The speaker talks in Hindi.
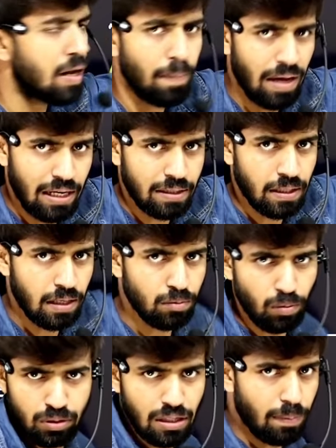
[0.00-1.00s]
वाला लंबाई लेते
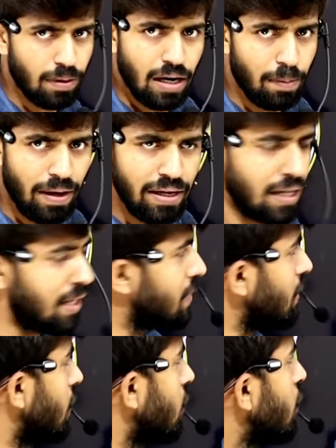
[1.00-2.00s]
हैं दोनों तरफ वाला लंबाई नहीं
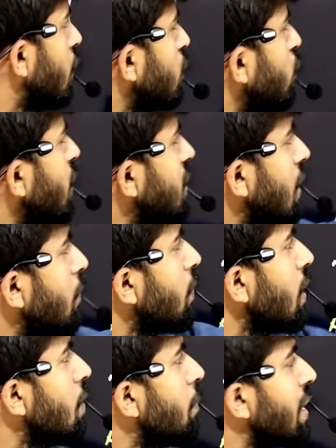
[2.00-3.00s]
लेते हैं तो एक
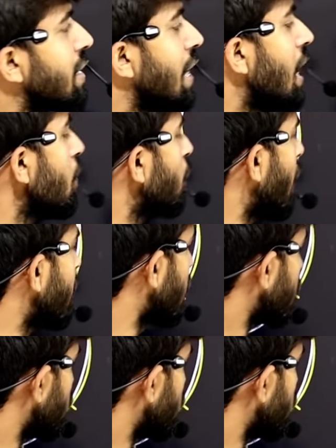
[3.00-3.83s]
तरफ वाला लंबाई क्या है पाई